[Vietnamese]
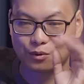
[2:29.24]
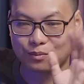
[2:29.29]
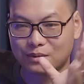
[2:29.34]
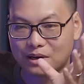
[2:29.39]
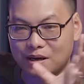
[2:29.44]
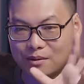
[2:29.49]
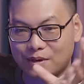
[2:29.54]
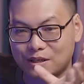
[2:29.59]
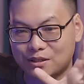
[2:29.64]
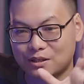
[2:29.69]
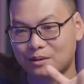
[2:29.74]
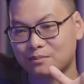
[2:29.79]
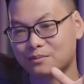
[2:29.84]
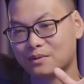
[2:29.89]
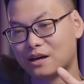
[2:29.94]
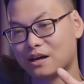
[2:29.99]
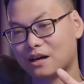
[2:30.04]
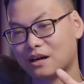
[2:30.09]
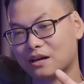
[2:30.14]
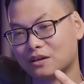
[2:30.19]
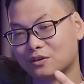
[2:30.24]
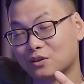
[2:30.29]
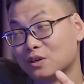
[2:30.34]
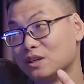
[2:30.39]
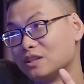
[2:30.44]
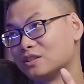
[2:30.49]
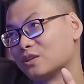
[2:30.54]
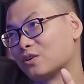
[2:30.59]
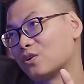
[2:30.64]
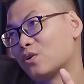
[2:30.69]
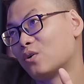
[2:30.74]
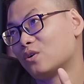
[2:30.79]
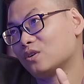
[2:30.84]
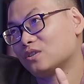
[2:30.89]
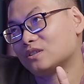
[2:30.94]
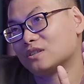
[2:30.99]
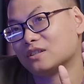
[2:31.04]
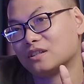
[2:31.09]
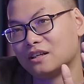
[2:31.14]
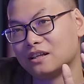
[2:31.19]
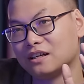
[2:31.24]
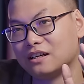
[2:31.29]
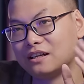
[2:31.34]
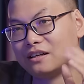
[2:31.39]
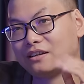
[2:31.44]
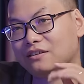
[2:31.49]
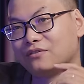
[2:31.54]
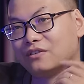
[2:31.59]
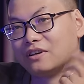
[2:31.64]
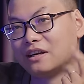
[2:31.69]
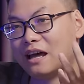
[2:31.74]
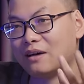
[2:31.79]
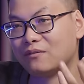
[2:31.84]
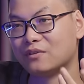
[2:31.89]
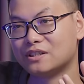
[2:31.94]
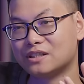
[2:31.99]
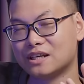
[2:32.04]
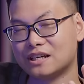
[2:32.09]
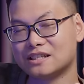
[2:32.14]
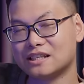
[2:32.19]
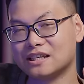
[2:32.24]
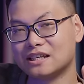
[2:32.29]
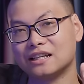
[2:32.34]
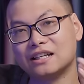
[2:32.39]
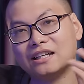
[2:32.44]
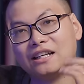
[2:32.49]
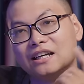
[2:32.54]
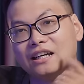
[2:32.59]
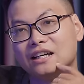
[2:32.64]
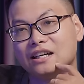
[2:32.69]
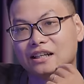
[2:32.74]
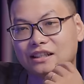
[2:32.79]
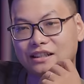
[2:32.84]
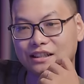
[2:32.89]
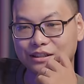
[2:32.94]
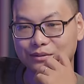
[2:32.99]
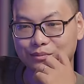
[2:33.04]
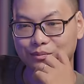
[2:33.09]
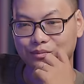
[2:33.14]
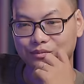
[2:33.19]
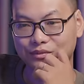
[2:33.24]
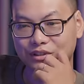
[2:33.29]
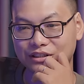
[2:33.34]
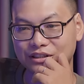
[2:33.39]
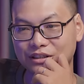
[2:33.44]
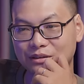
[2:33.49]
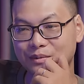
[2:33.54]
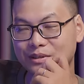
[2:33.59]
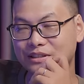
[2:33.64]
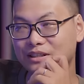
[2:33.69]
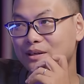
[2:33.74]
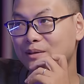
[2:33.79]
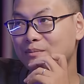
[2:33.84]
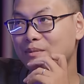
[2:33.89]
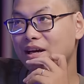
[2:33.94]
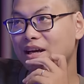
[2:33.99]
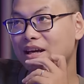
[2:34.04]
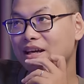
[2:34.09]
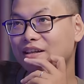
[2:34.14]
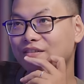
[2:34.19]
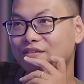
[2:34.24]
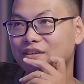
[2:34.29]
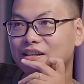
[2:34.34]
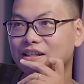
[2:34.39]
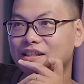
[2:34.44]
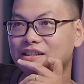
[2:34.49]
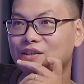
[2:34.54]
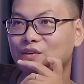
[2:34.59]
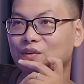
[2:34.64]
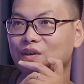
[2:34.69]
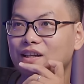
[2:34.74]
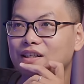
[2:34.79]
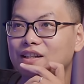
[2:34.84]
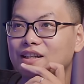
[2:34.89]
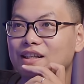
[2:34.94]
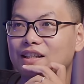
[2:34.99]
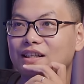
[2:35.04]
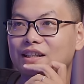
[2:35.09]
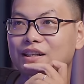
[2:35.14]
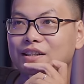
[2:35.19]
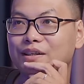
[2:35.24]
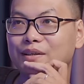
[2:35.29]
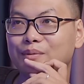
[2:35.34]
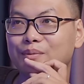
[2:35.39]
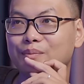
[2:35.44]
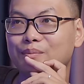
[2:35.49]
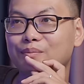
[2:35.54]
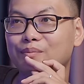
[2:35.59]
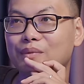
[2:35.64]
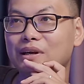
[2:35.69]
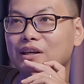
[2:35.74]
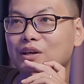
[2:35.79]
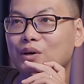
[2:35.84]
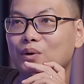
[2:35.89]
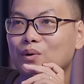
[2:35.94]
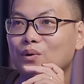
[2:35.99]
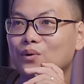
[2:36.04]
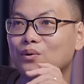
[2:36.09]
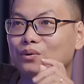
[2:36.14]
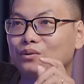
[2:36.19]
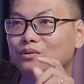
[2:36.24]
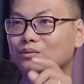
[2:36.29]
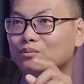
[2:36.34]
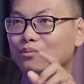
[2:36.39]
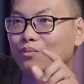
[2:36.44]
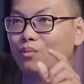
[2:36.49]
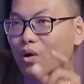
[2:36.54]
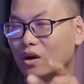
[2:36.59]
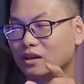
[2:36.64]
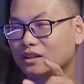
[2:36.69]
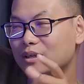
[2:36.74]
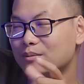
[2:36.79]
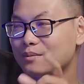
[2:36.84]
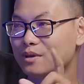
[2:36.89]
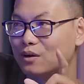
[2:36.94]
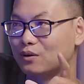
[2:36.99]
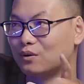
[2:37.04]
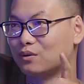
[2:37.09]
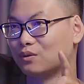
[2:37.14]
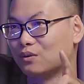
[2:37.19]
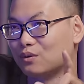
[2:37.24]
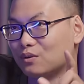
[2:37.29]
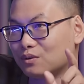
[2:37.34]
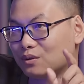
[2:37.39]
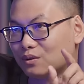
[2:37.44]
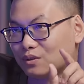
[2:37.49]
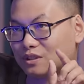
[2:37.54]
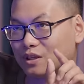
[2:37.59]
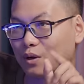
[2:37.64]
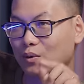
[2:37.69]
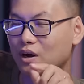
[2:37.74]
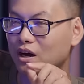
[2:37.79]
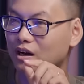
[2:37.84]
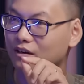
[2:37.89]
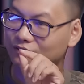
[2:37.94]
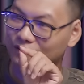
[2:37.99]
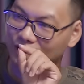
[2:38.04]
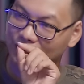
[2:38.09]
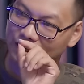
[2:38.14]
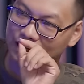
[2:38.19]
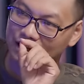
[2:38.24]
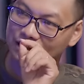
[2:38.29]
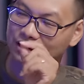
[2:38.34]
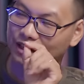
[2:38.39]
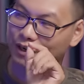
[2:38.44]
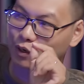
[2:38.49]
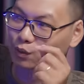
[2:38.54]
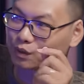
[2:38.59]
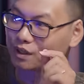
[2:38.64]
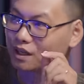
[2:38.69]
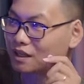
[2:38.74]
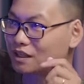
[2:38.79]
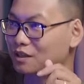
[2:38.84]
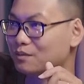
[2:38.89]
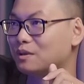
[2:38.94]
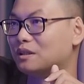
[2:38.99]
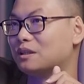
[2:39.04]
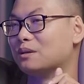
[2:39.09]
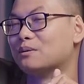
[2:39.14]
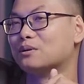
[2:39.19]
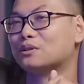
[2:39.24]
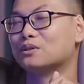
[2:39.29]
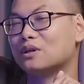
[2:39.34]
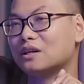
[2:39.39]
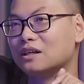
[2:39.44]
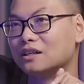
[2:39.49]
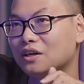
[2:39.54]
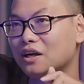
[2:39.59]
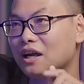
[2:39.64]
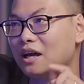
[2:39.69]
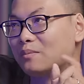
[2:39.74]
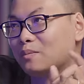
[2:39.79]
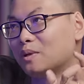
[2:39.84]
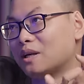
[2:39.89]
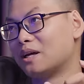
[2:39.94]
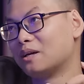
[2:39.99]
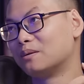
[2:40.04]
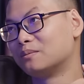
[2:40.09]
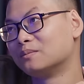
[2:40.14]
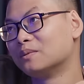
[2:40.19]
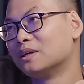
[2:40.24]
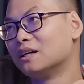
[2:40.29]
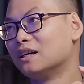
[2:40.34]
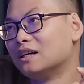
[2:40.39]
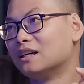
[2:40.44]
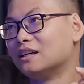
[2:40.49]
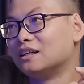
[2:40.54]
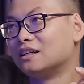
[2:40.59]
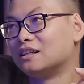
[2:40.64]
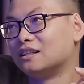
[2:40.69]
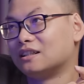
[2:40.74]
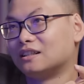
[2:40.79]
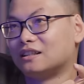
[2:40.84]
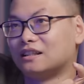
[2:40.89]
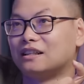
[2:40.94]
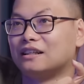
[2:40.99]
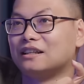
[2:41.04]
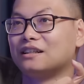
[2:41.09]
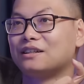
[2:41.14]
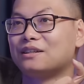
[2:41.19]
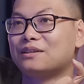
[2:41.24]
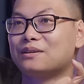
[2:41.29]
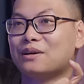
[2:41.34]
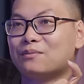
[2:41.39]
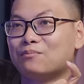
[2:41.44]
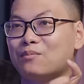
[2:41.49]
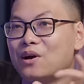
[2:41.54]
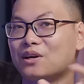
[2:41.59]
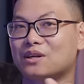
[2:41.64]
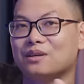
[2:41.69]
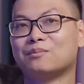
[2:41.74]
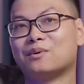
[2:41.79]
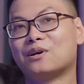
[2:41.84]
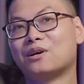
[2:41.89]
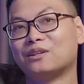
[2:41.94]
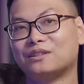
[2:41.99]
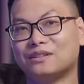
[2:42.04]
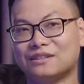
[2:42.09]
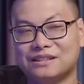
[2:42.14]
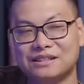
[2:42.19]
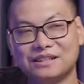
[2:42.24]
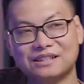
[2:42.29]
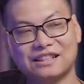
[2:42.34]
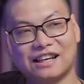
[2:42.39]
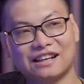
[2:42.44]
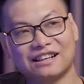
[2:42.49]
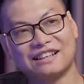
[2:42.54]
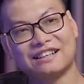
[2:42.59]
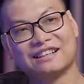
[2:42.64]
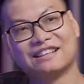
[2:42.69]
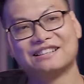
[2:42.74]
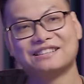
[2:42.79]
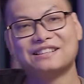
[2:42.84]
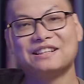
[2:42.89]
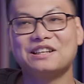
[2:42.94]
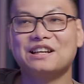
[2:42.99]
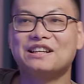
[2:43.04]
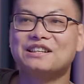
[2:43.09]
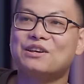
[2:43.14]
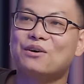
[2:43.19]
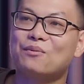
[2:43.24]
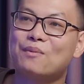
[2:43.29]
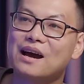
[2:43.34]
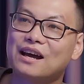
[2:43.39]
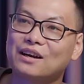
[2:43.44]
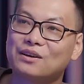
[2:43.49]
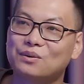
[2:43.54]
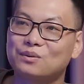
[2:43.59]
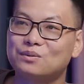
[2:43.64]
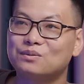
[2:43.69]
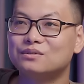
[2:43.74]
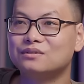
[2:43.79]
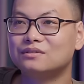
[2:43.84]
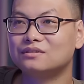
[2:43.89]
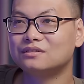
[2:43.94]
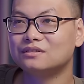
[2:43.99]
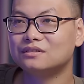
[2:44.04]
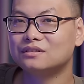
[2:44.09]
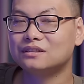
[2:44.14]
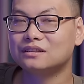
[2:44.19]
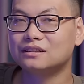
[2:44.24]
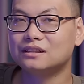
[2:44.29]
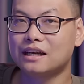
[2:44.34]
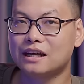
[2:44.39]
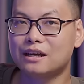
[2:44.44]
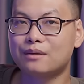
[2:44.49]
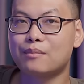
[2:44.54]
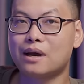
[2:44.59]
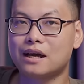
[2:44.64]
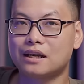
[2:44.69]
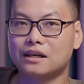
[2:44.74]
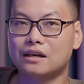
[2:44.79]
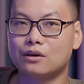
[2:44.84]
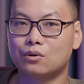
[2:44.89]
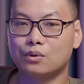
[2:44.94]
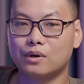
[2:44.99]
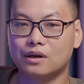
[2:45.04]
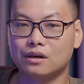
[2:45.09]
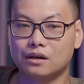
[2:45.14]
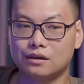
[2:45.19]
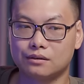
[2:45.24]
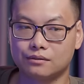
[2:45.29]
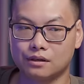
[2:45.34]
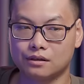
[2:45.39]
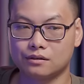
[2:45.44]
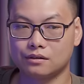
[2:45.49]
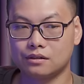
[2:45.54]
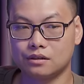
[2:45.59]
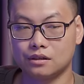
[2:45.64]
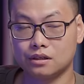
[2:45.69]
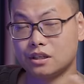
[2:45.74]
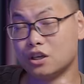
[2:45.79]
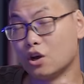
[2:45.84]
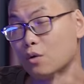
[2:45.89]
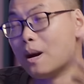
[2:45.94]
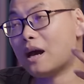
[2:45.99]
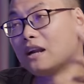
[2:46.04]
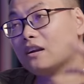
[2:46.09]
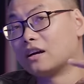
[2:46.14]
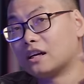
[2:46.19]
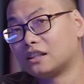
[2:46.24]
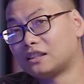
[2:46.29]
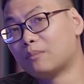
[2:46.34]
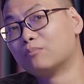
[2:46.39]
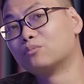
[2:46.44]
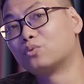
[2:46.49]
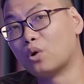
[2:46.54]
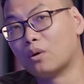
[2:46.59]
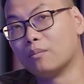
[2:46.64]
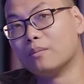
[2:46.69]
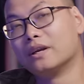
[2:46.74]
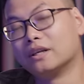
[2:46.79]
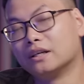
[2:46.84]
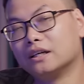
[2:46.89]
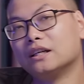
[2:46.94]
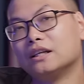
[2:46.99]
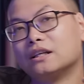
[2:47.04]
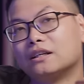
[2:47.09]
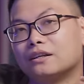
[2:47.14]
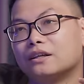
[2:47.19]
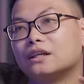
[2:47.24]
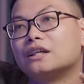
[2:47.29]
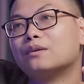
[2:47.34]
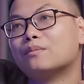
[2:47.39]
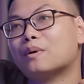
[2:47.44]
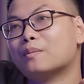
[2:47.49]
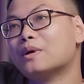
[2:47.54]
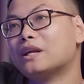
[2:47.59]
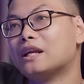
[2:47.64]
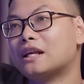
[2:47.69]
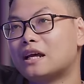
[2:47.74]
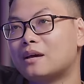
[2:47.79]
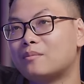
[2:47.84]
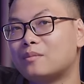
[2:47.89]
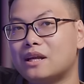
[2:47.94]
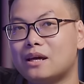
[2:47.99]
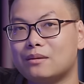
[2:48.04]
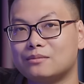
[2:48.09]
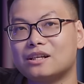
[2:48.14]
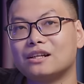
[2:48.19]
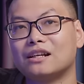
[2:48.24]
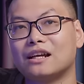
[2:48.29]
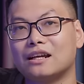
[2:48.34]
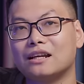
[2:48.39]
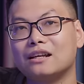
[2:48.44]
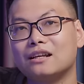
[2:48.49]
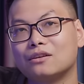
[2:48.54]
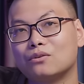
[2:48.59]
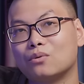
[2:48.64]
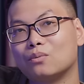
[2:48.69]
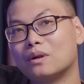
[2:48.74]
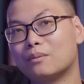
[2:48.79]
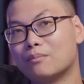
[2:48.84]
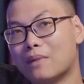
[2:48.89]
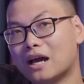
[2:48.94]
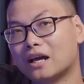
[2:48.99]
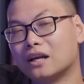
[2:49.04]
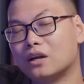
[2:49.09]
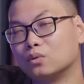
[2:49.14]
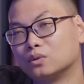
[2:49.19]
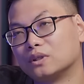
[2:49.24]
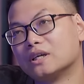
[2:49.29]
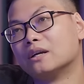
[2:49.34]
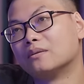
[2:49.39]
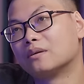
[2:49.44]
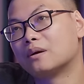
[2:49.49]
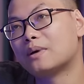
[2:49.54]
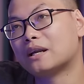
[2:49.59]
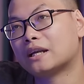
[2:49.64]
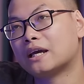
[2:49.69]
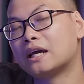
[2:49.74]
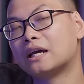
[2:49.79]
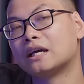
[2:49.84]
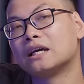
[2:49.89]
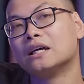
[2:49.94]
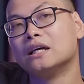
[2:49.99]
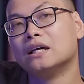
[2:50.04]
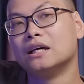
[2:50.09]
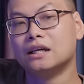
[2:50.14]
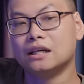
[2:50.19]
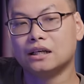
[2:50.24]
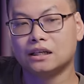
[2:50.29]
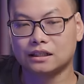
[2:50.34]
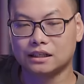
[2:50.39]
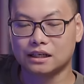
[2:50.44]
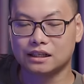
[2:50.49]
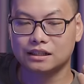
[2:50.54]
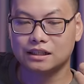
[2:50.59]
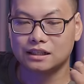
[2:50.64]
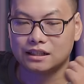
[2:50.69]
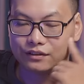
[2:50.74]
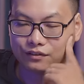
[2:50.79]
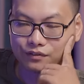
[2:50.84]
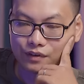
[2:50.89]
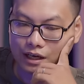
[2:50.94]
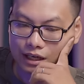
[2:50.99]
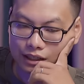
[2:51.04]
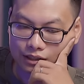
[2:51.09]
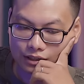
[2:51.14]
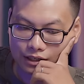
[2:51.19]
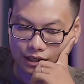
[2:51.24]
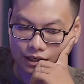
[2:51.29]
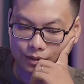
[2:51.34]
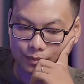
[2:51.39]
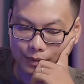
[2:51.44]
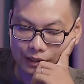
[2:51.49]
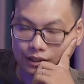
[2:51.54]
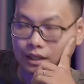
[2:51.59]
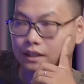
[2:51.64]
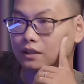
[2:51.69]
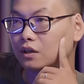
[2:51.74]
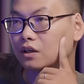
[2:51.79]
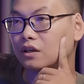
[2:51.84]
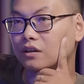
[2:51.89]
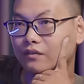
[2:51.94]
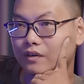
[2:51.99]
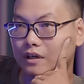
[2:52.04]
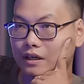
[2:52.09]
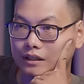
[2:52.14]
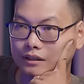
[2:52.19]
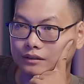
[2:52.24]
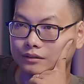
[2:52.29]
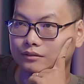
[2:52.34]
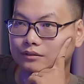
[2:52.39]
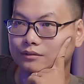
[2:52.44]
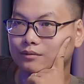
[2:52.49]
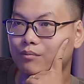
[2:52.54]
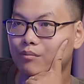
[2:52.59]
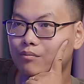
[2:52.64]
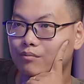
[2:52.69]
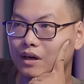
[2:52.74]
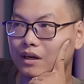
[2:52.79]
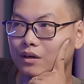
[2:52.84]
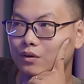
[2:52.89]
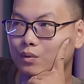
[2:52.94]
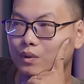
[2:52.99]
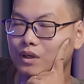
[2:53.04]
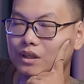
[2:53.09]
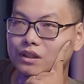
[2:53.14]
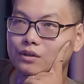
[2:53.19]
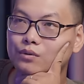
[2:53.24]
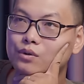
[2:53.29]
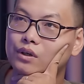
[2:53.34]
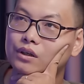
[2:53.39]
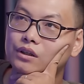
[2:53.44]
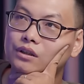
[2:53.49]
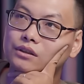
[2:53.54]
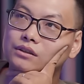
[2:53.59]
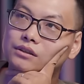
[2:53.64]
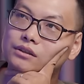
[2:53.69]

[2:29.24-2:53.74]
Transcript: uh, Mashup và uh, Collision Course uh, ừ. vừa làm với Jay gì ấy, thì thực sự là mình rất là mê. Và sau đấy thì bắt đầu muốn tìm hiểu sâu hơn. Và cái người đầu tiên khi mình tìm hiểu sâu hơn đó là Eminem. Ừ. Đấy, Mockingbird chắc chắn là rất là nhiều bạn cũng nghe bài đầu, uh, nhiều bạn ở cái tầm tuổi mình ấy, khi mà biết đến Eminem chắc đấy là cũng là bài đầu tiên mà các bạn nghe. Ừ. Đấy thì và từ đấy thì mình thích thôi và bắt đầu quyết định theo đuổi.